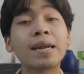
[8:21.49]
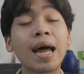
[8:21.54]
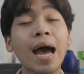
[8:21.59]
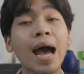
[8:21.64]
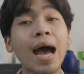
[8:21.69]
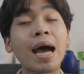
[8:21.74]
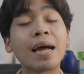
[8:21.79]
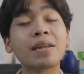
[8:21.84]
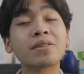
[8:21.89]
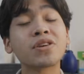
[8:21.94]

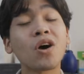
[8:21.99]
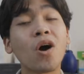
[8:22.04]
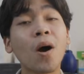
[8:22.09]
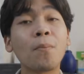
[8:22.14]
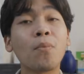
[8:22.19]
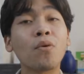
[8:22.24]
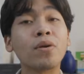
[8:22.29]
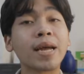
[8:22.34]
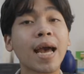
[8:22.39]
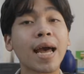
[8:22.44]
ถ้าชอบ
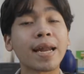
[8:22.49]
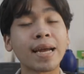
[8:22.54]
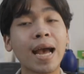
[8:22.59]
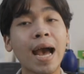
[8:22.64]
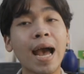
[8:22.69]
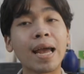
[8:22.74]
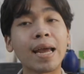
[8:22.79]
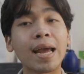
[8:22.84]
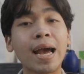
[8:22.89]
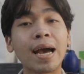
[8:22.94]
ผลงานใค
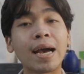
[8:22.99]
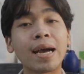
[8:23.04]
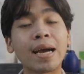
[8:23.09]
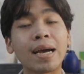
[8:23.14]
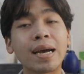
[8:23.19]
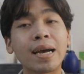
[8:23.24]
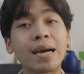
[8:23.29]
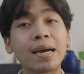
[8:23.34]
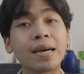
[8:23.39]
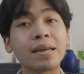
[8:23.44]
รอ่ะ
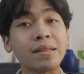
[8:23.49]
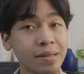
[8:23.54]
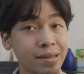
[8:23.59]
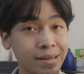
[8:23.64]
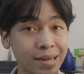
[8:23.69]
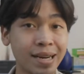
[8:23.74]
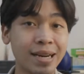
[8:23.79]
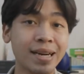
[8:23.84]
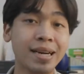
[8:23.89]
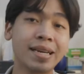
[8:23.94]
ซื้อ
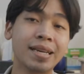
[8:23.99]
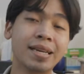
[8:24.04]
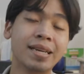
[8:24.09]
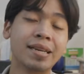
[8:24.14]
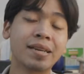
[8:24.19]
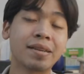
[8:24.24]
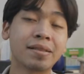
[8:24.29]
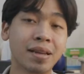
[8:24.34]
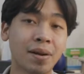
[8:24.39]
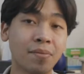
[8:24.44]
เลย
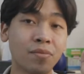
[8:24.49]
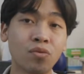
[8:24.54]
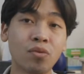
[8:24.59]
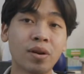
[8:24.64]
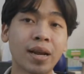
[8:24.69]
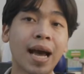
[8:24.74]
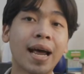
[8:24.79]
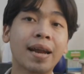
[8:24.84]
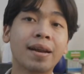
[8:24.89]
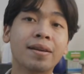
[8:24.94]
สนับสนุน
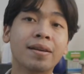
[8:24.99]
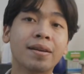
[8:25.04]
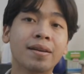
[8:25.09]
กัน